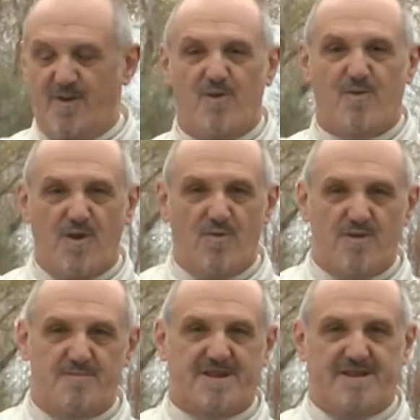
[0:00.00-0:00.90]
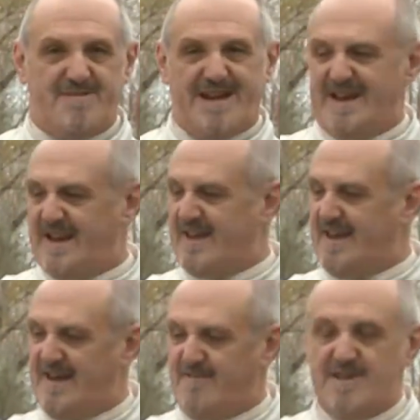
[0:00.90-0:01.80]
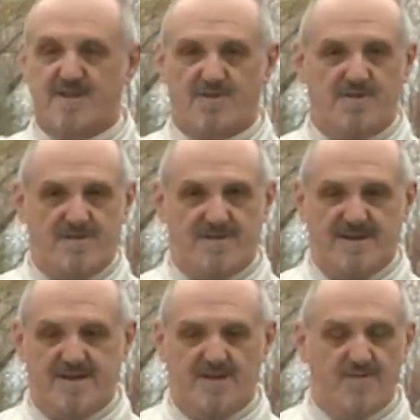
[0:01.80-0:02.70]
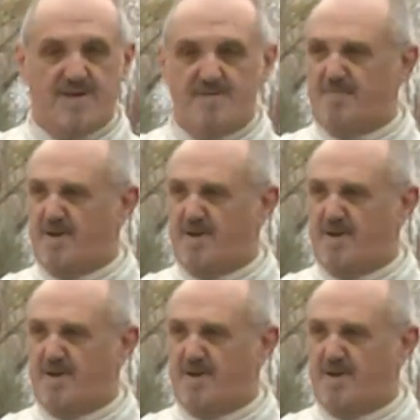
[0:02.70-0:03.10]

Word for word: non qualunque perché è una macchina che ha vinto eh, l'ultima